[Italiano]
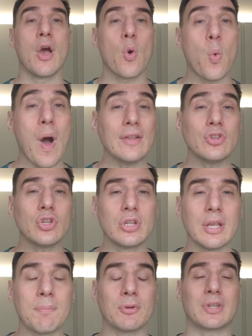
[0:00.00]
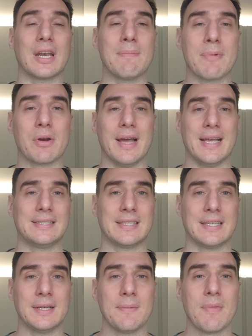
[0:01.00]
quanti potrebbero
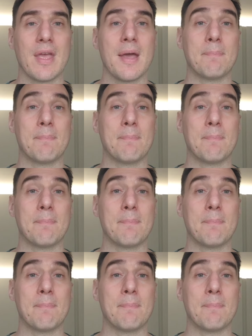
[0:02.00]
essere?